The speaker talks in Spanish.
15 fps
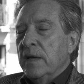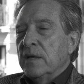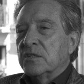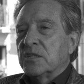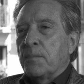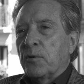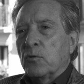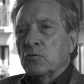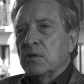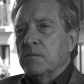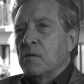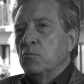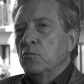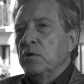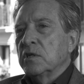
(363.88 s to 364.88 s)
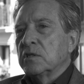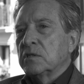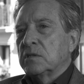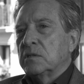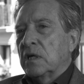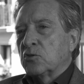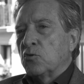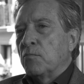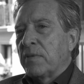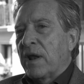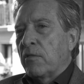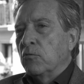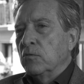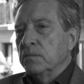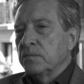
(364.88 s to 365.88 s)
se preguntaba muy
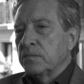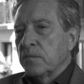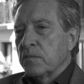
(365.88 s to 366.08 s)
asombrado